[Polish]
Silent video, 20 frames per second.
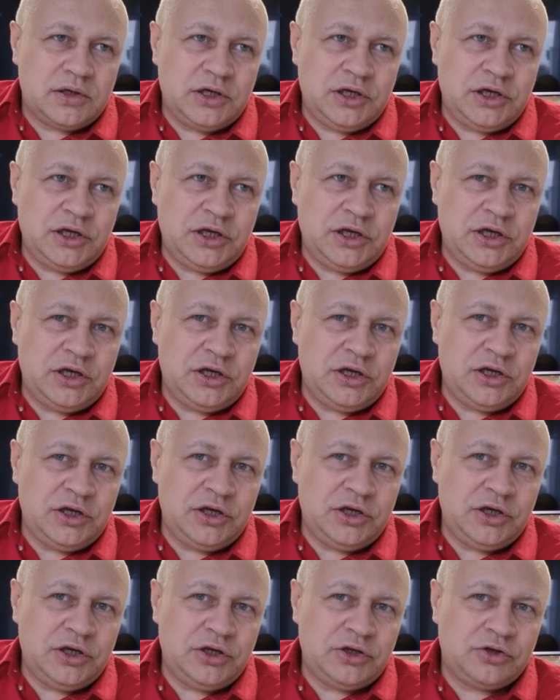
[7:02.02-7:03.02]

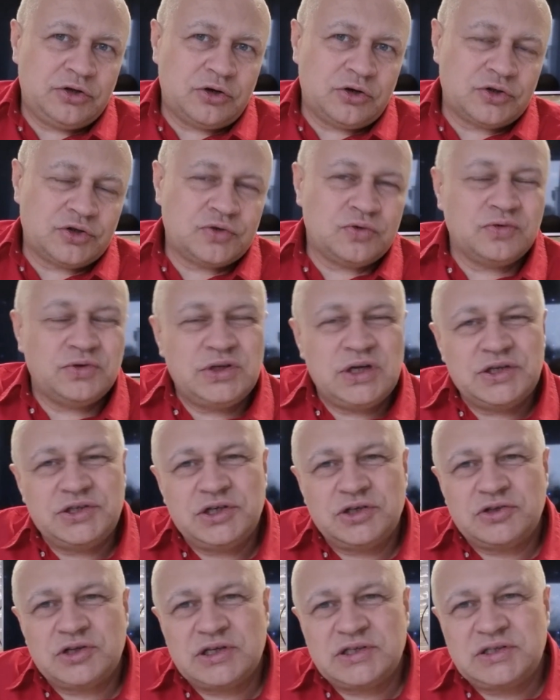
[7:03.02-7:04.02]
i to
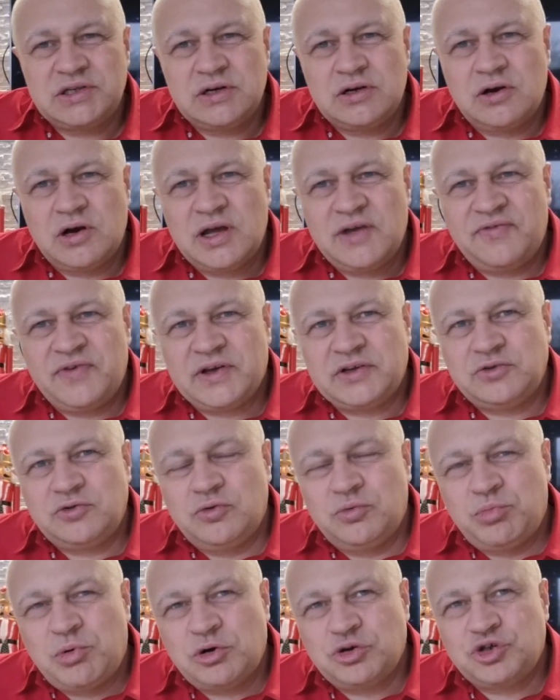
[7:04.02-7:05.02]
schudnięcie to jest tylko efekt
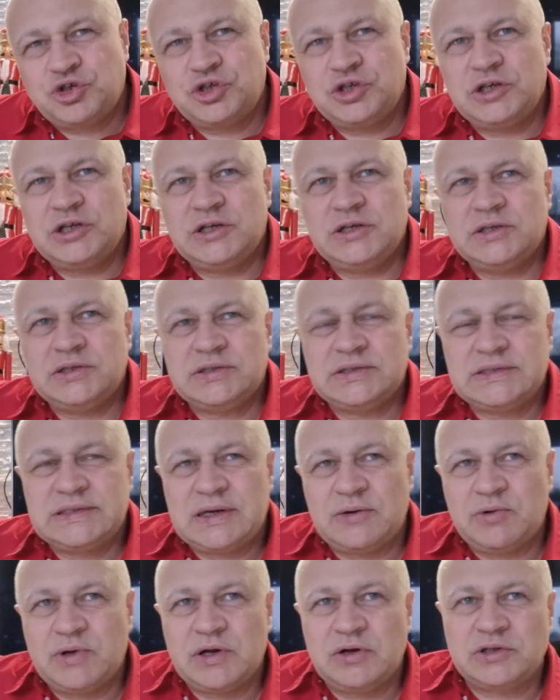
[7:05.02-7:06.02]
uboczny
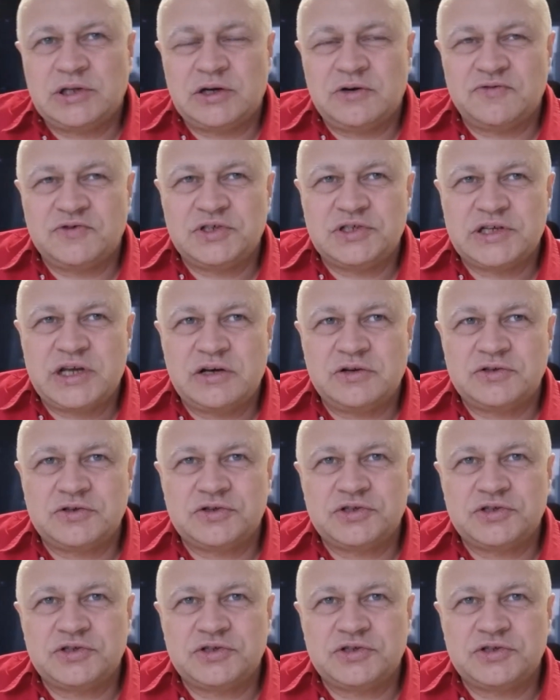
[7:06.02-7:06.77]
całego tego wszystkiego,